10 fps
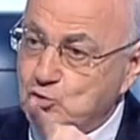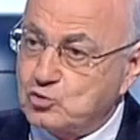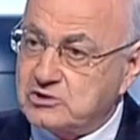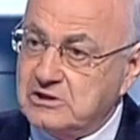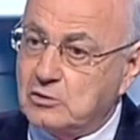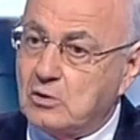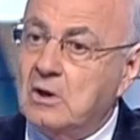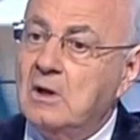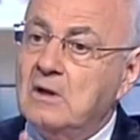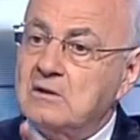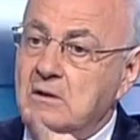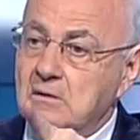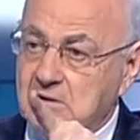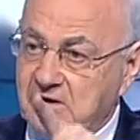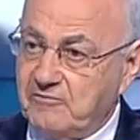sul sito
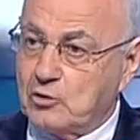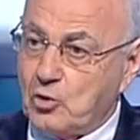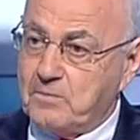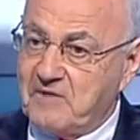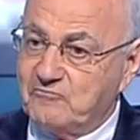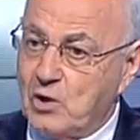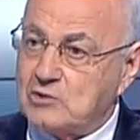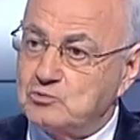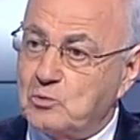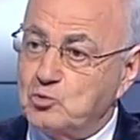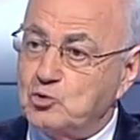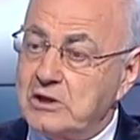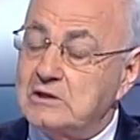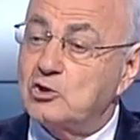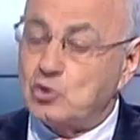
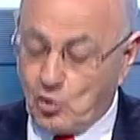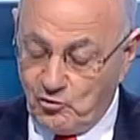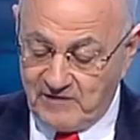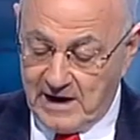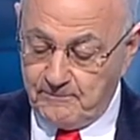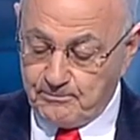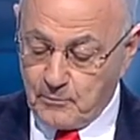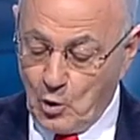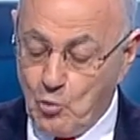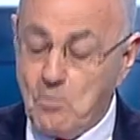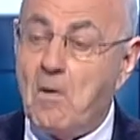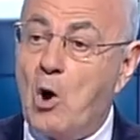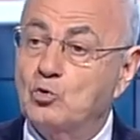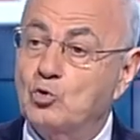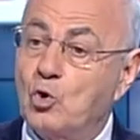www.it trova un
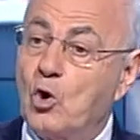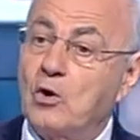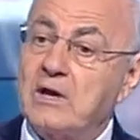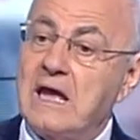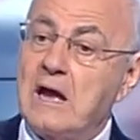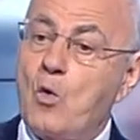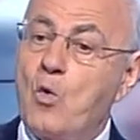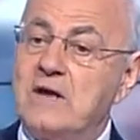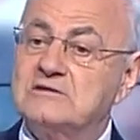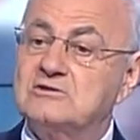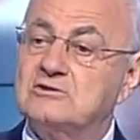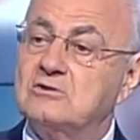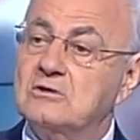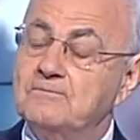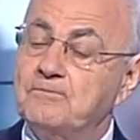modulo che è
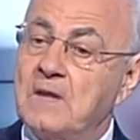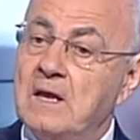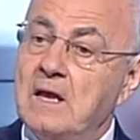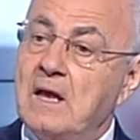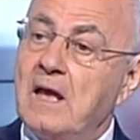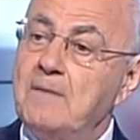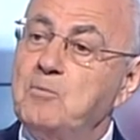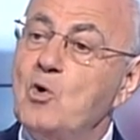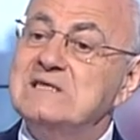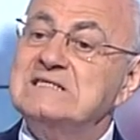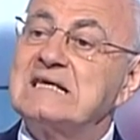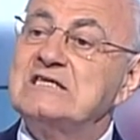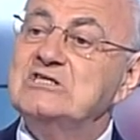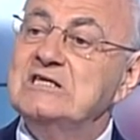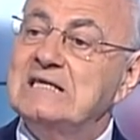questo e può
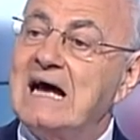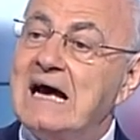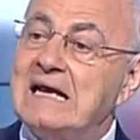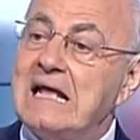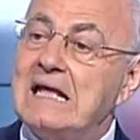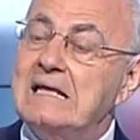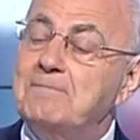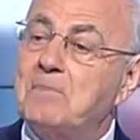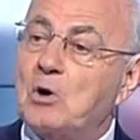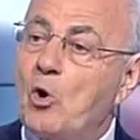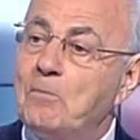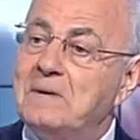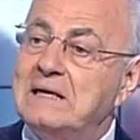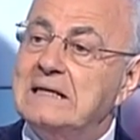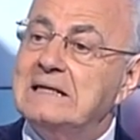esercitare i
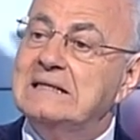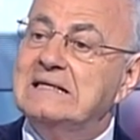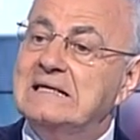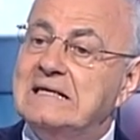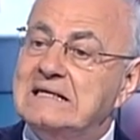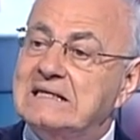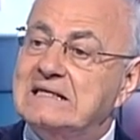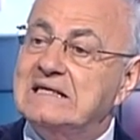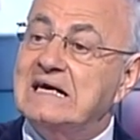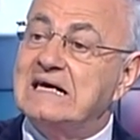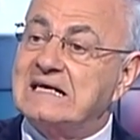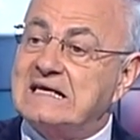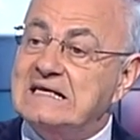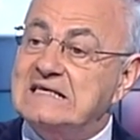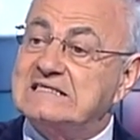propri diritti
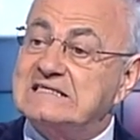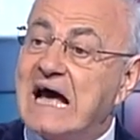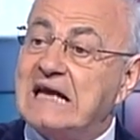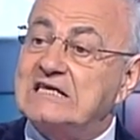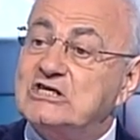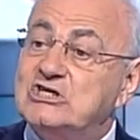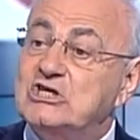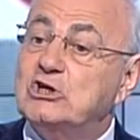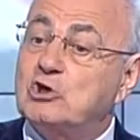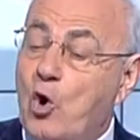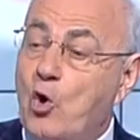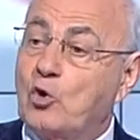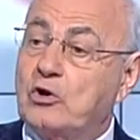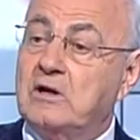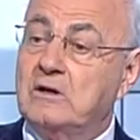l'azione di risarcimento?
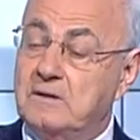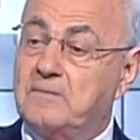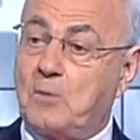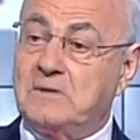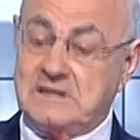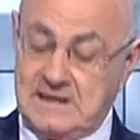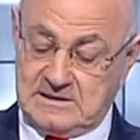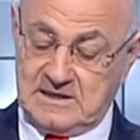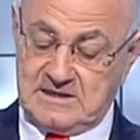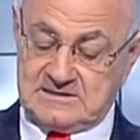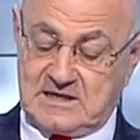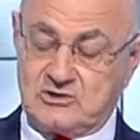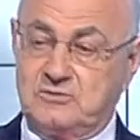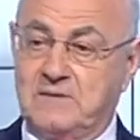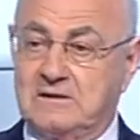i propri diritti di
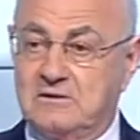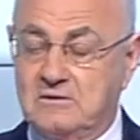risarcimento.